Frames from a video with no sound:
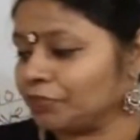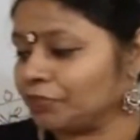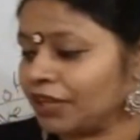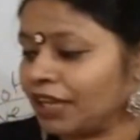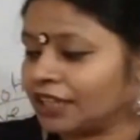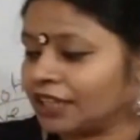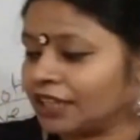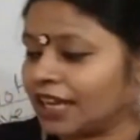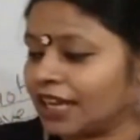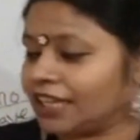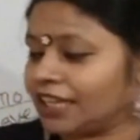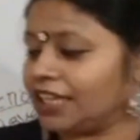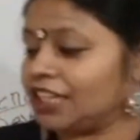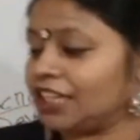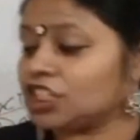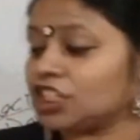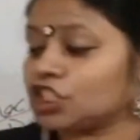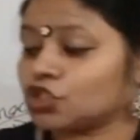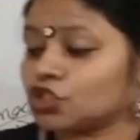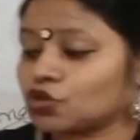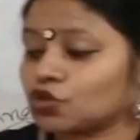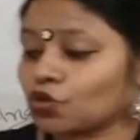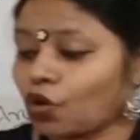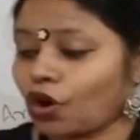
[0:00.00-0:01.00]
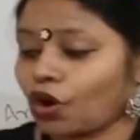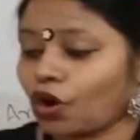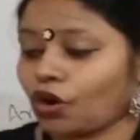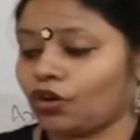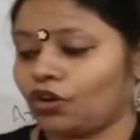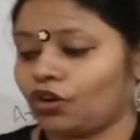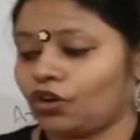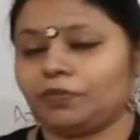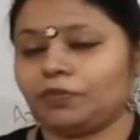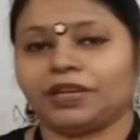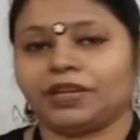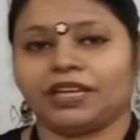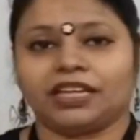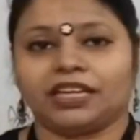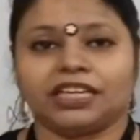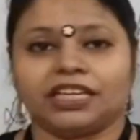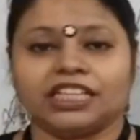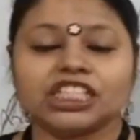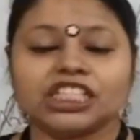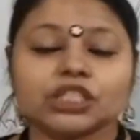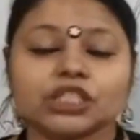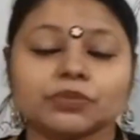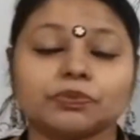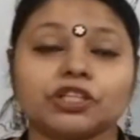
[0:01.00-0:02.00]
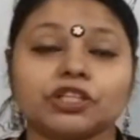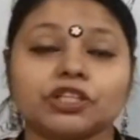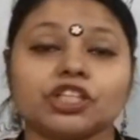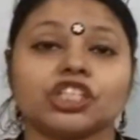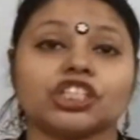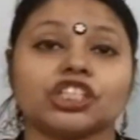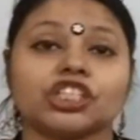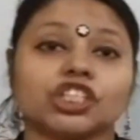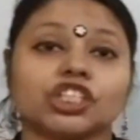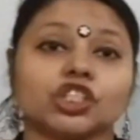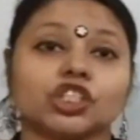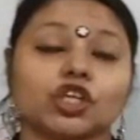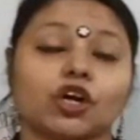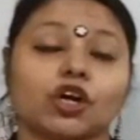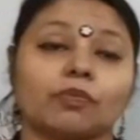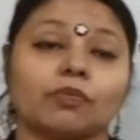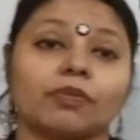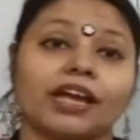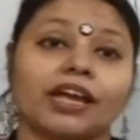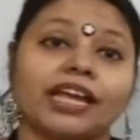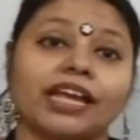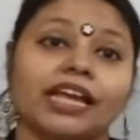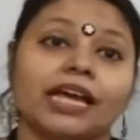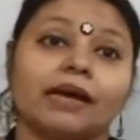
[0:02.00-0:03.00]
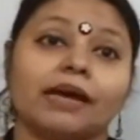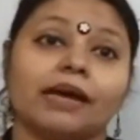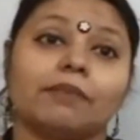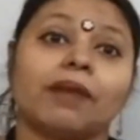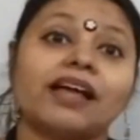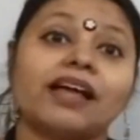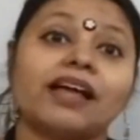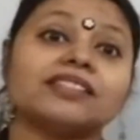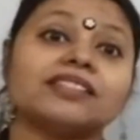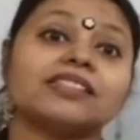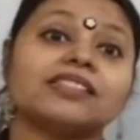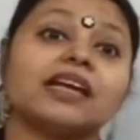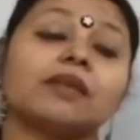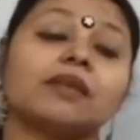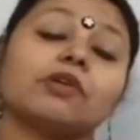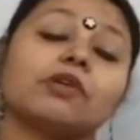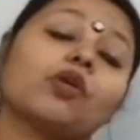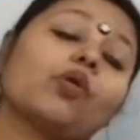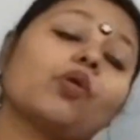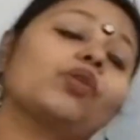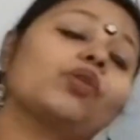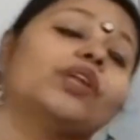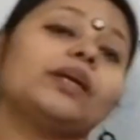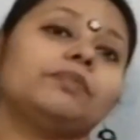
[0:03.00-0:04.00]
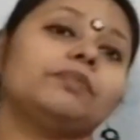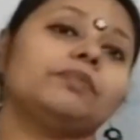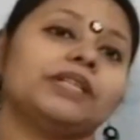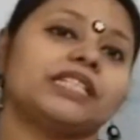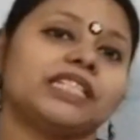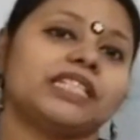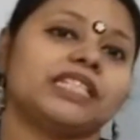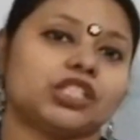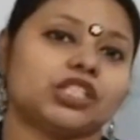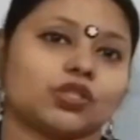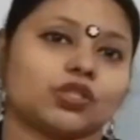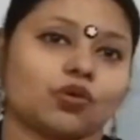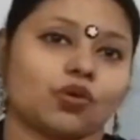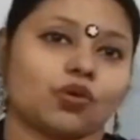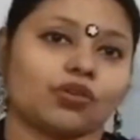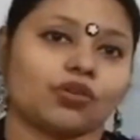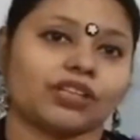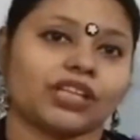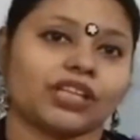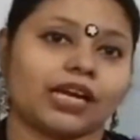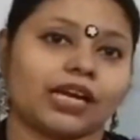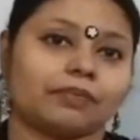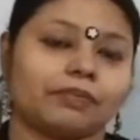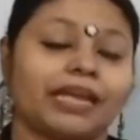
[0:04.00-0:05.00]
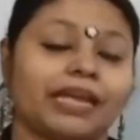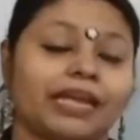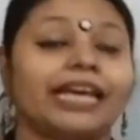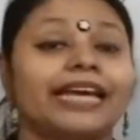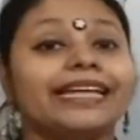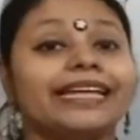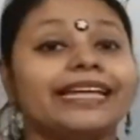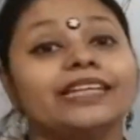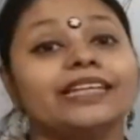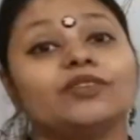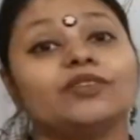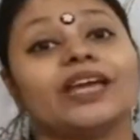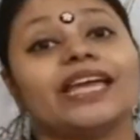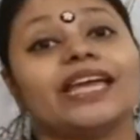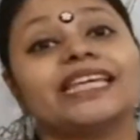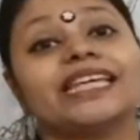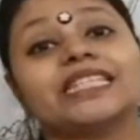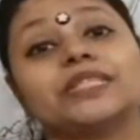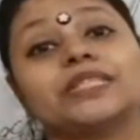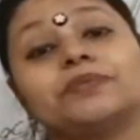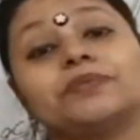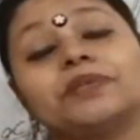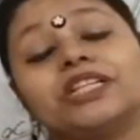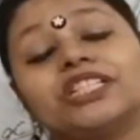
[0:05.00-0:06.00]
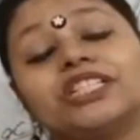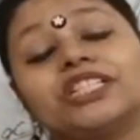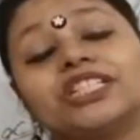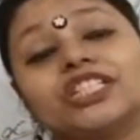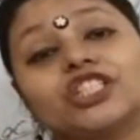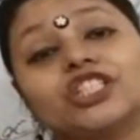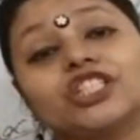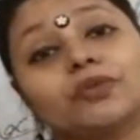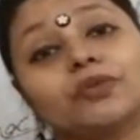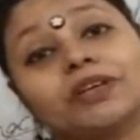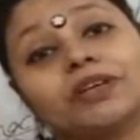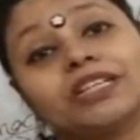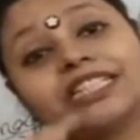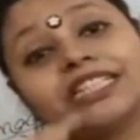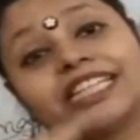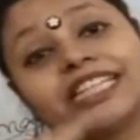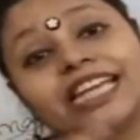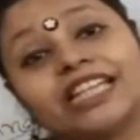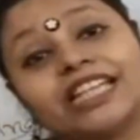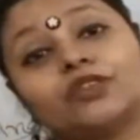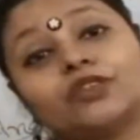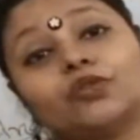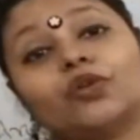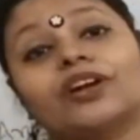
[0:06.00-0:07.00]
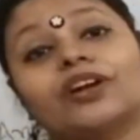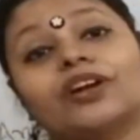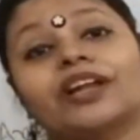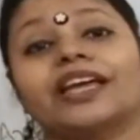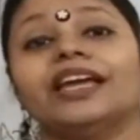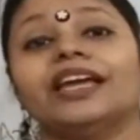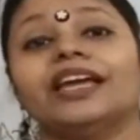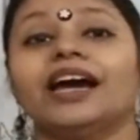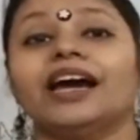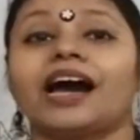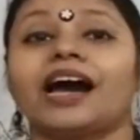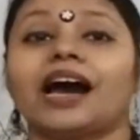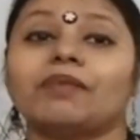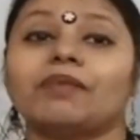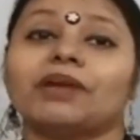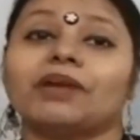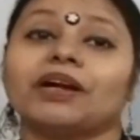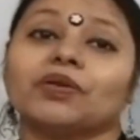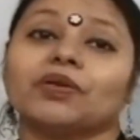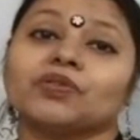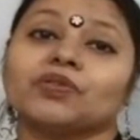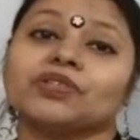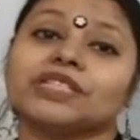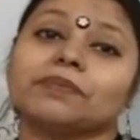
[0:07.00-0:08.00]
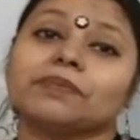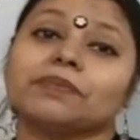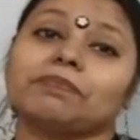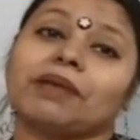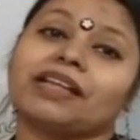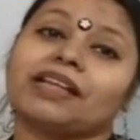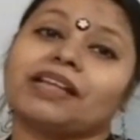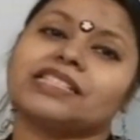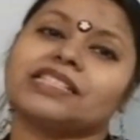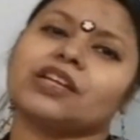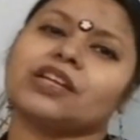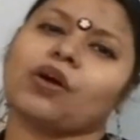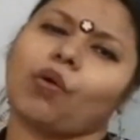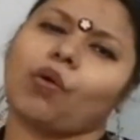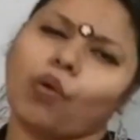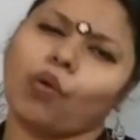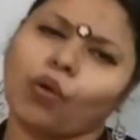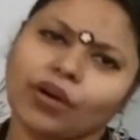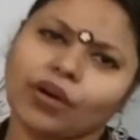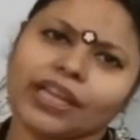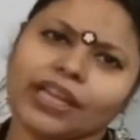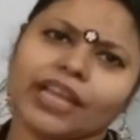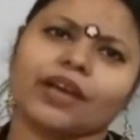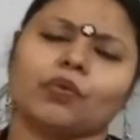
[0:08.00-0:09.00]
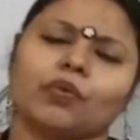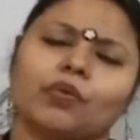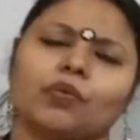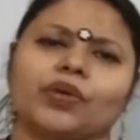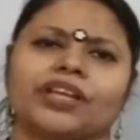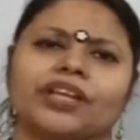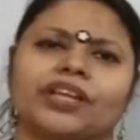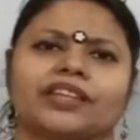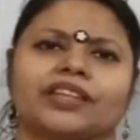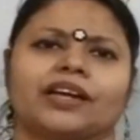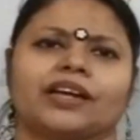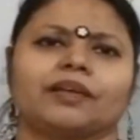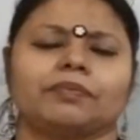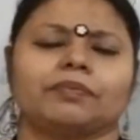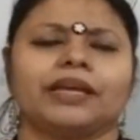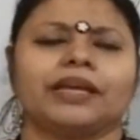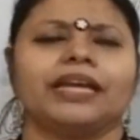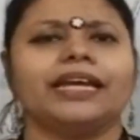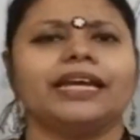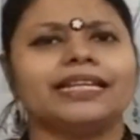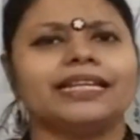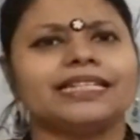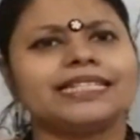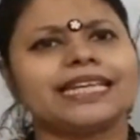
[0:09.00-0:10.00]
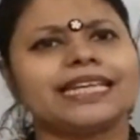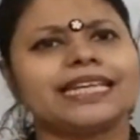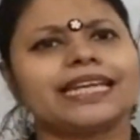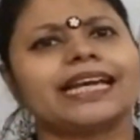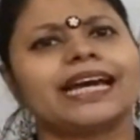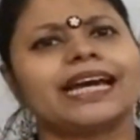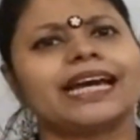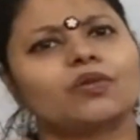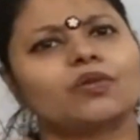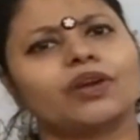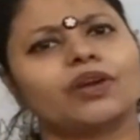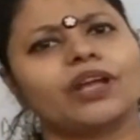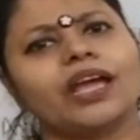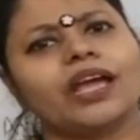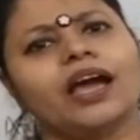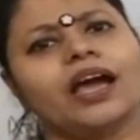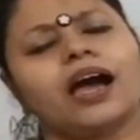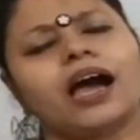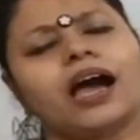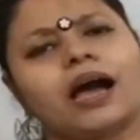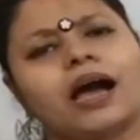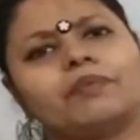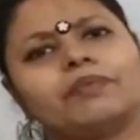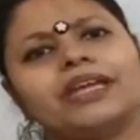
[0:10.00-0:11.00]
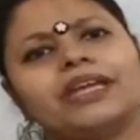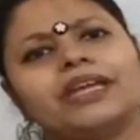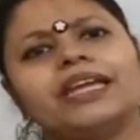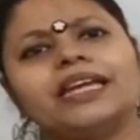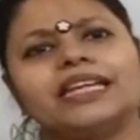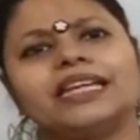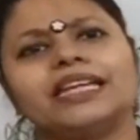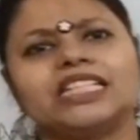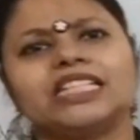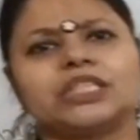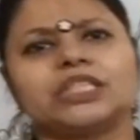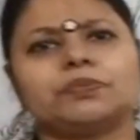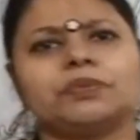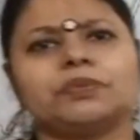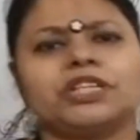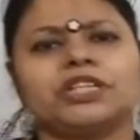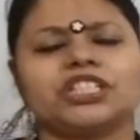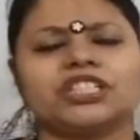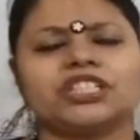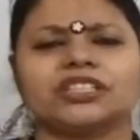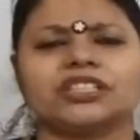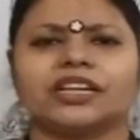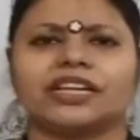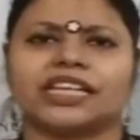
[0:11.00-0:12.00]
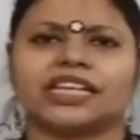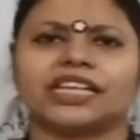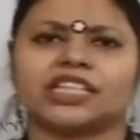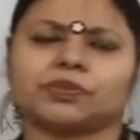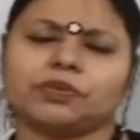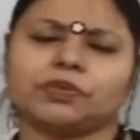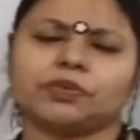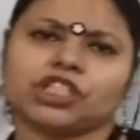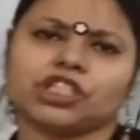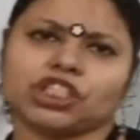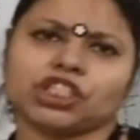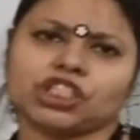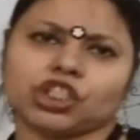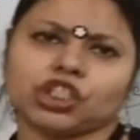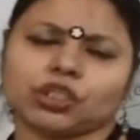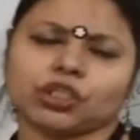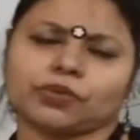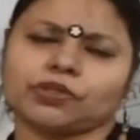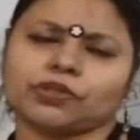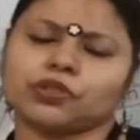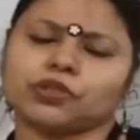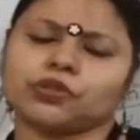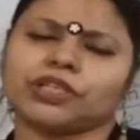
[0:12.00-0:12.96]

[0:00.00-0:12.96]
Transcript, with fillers: তাহলে স্ট্রং হবে ইন্সপিরেশনের সময় পালসটা আমার অনেক বেশি স্ট্রং থাকবে কিন্তু এক্সপিরেশনের সময় সেই তুলনায় আমার হচ্ছে পালসটা অনেক উইক থাকবে যে কারণে আমি ইন্সপিরেশন আর এক্সপিরেশনের সময় যদি